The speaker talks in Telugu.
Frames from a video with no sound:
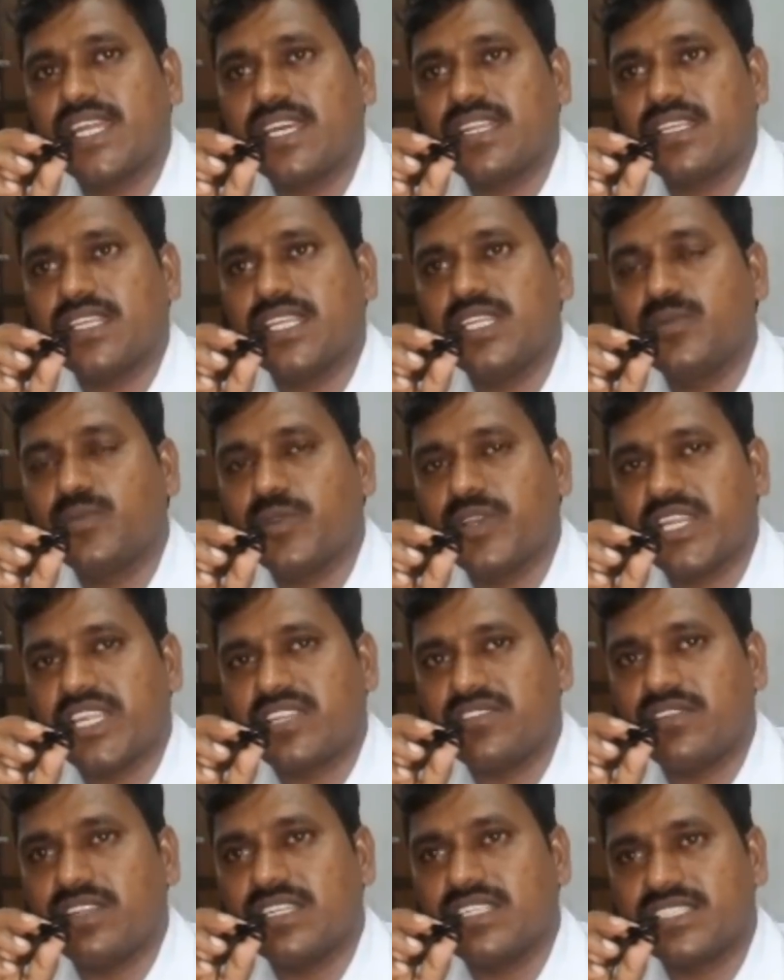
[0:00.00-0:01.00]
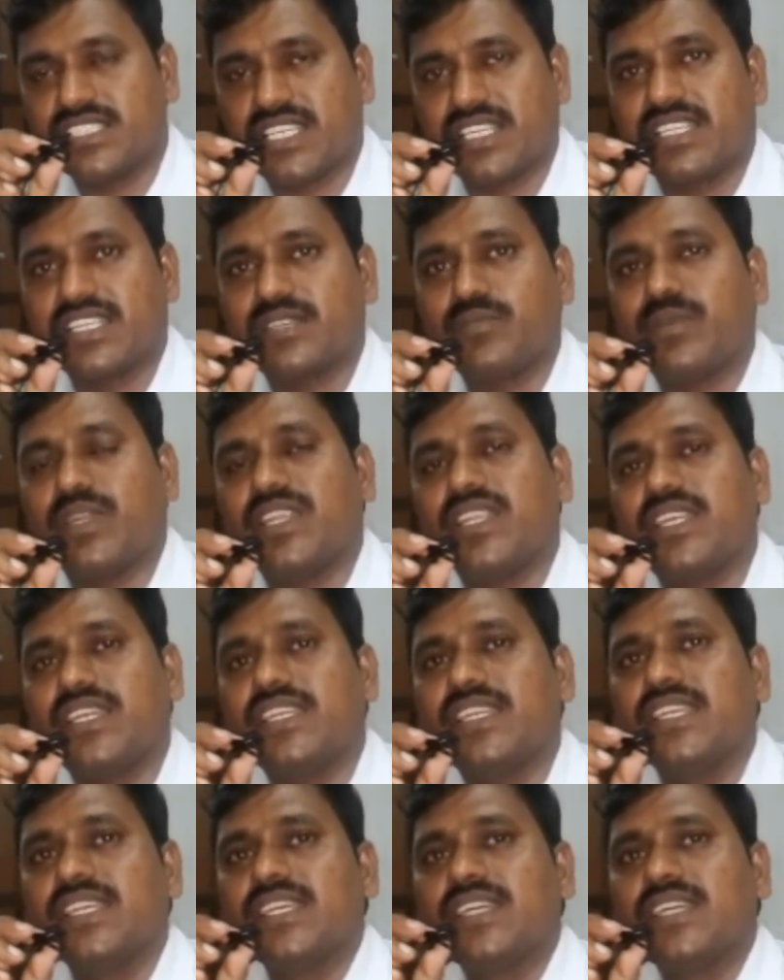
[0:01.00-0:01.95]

ఎడారి ఎండిపోయినటువంటి చెట్టుకి మళ్ళీ